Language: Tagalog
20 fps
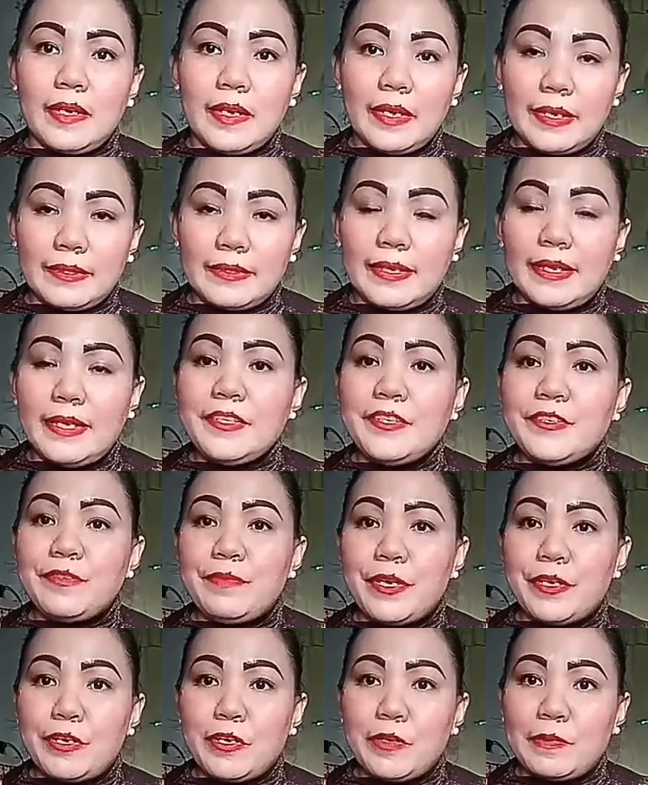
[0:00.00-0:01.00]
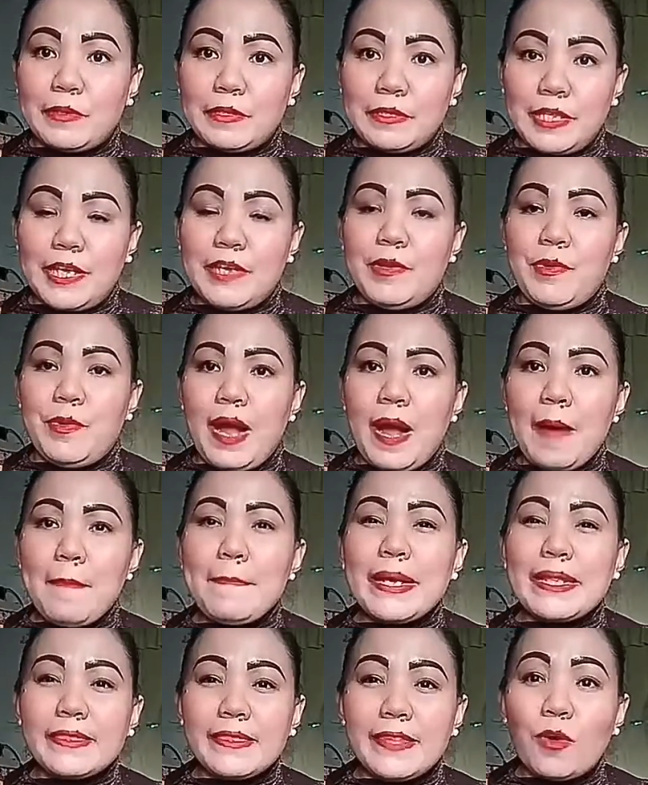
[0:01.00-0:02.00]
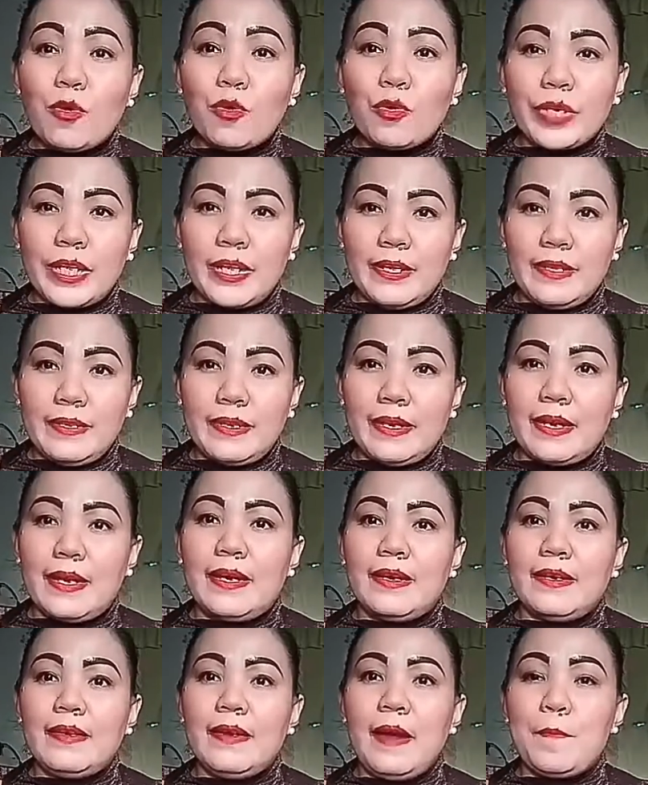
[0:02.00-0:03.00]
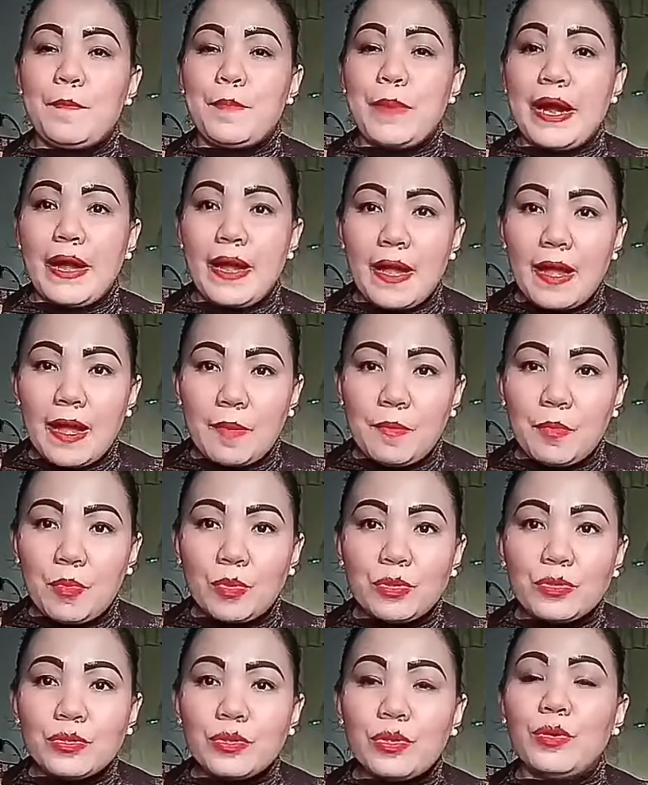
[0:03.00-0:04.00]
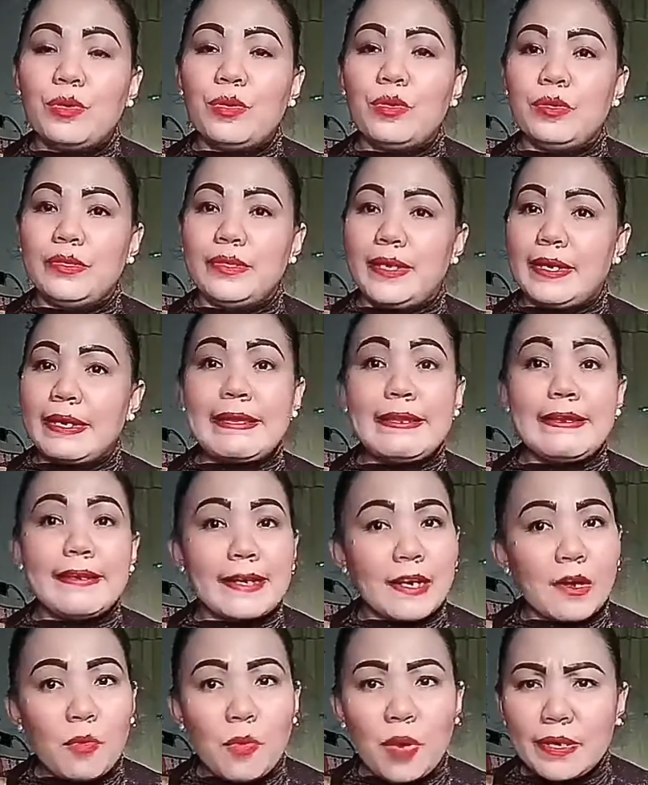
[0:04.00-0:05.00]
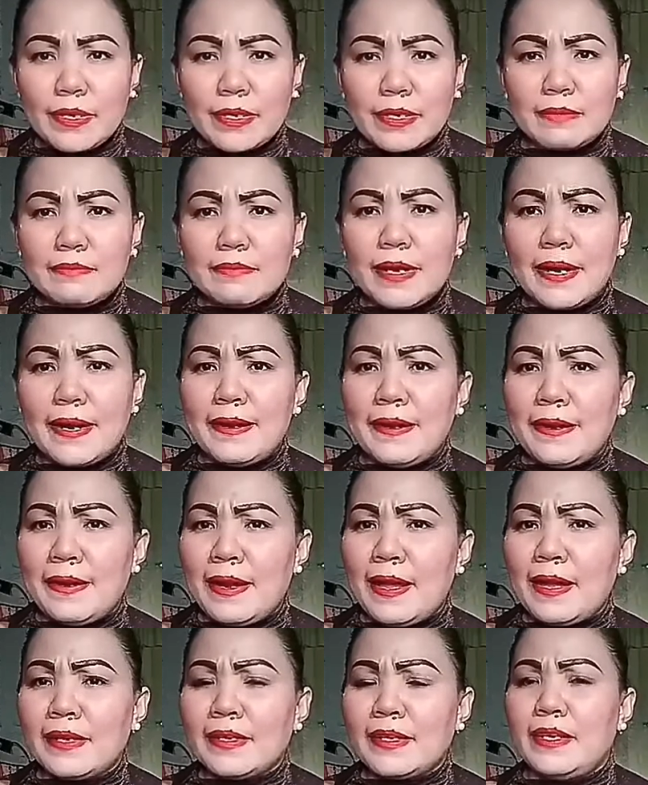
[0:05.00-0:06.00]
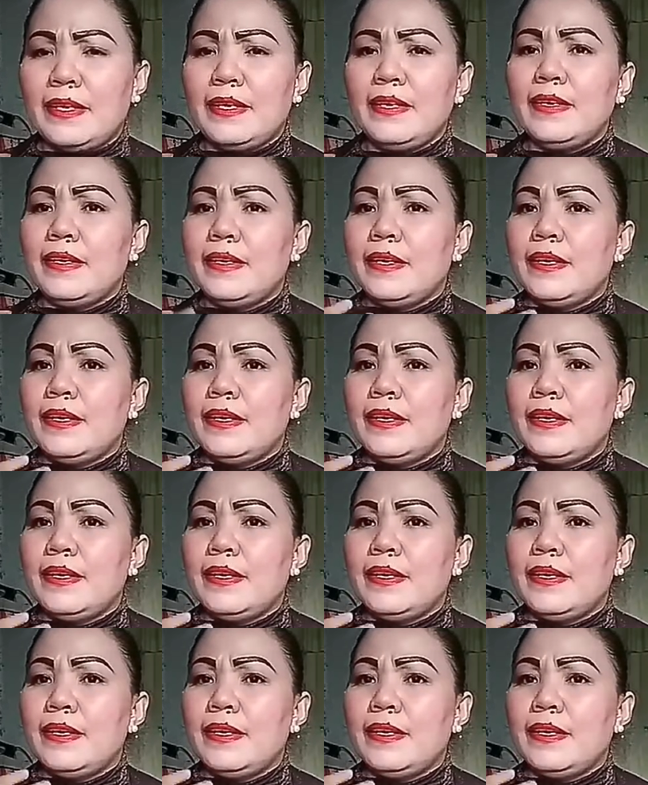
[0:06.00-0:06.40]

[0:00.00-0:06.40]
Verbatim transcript: Uh, guys, meron po tayong apat na uri ng pang-aabuso na ginagawa ng mga lalaki